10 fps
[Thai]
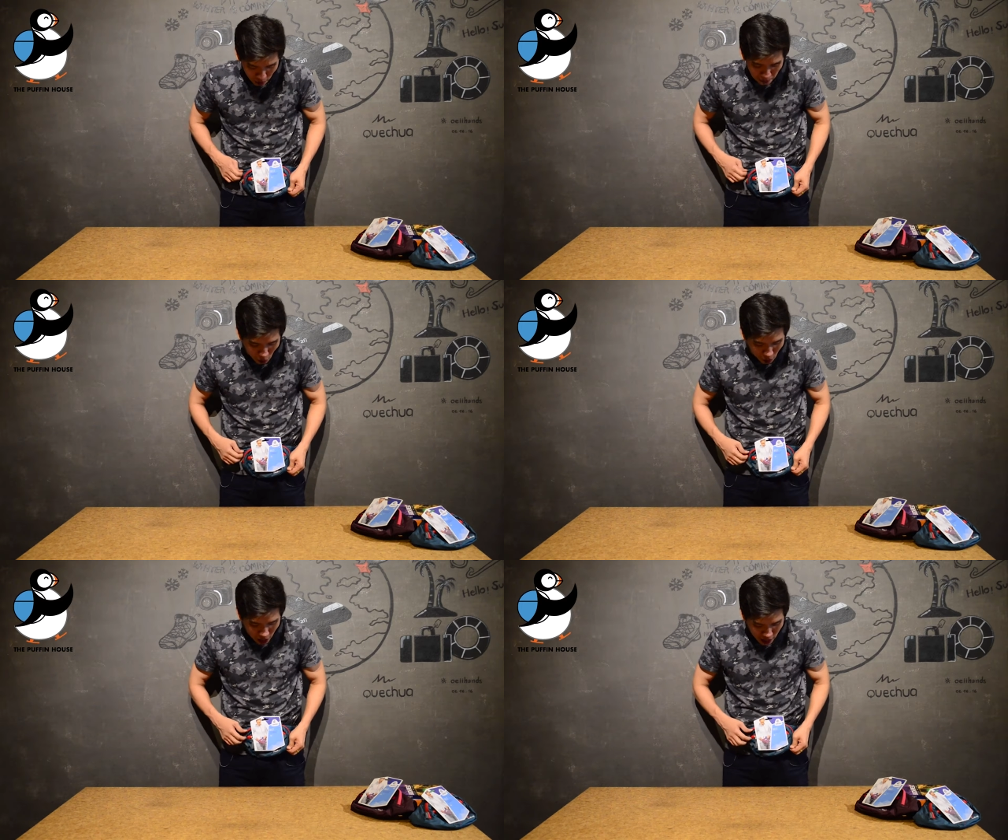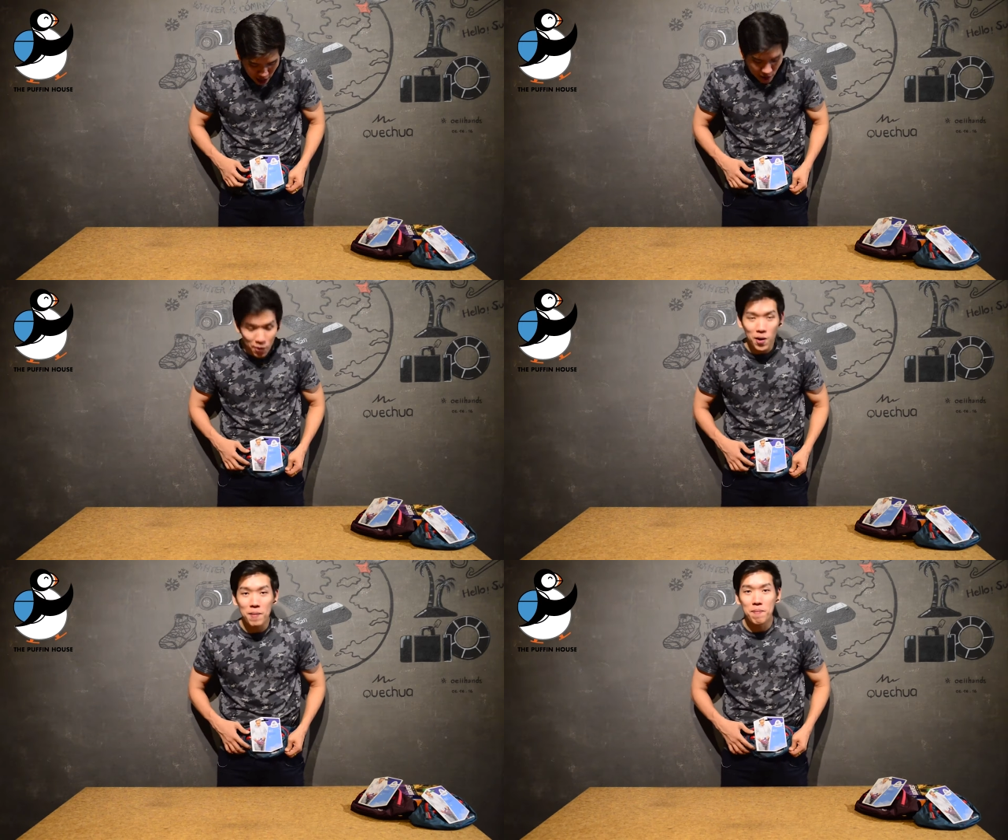ระเป๋าคาดเอว
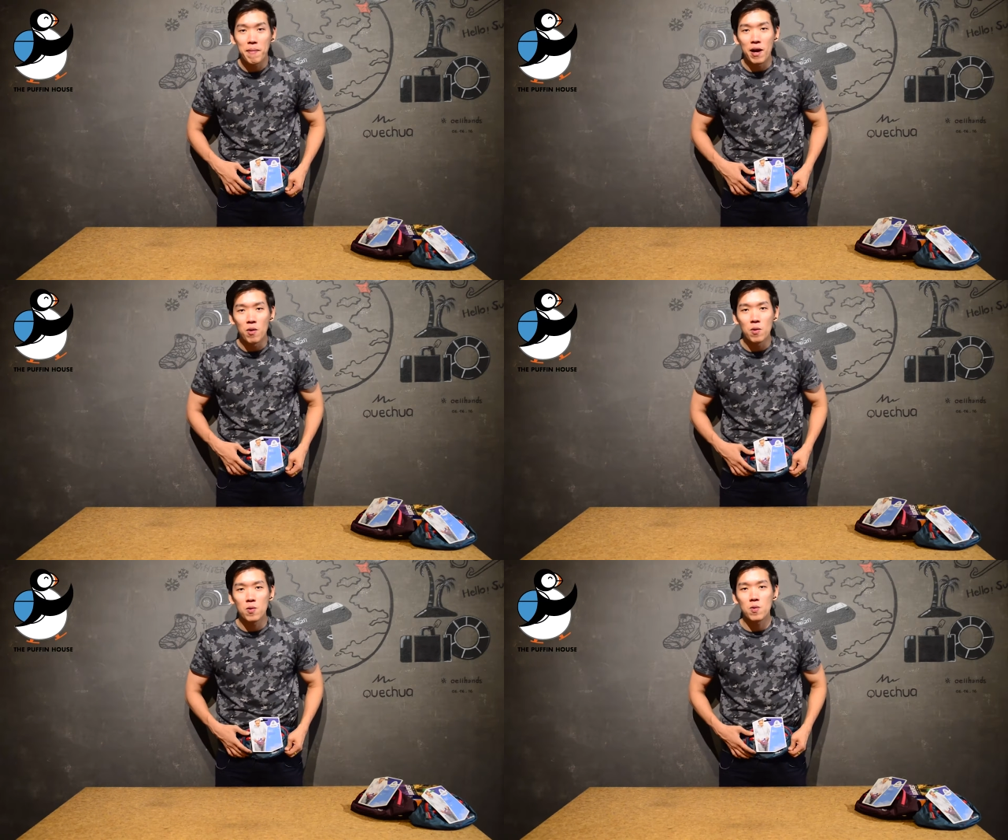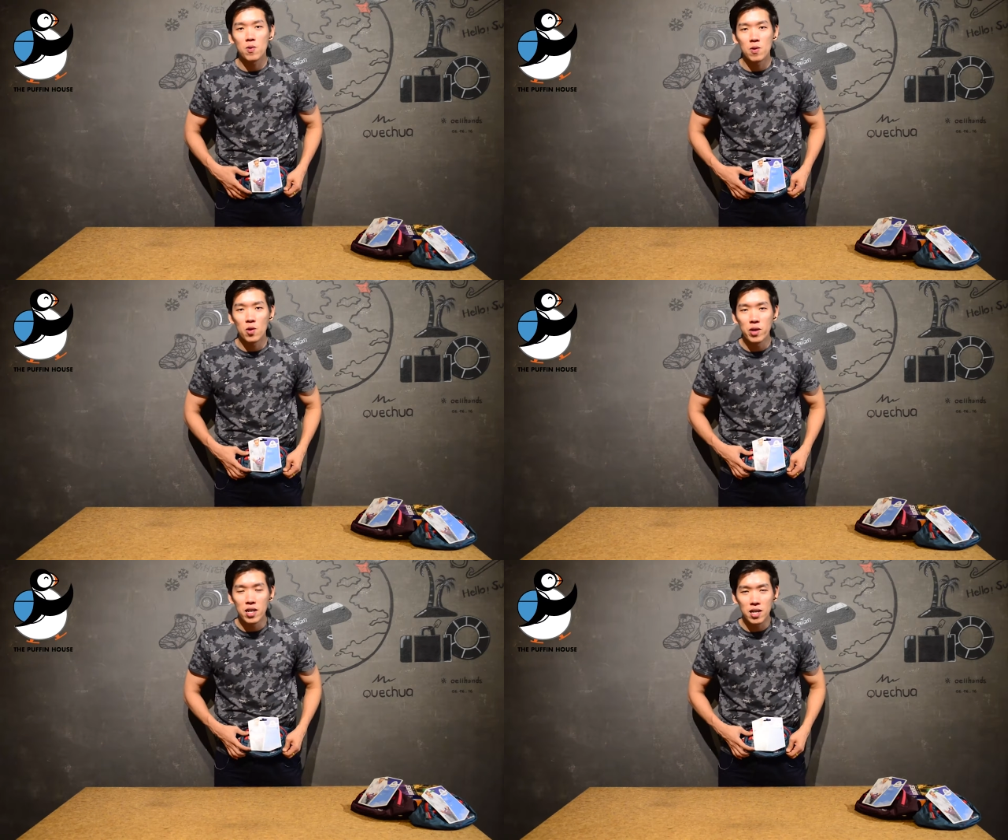ครับ Bell รุ่น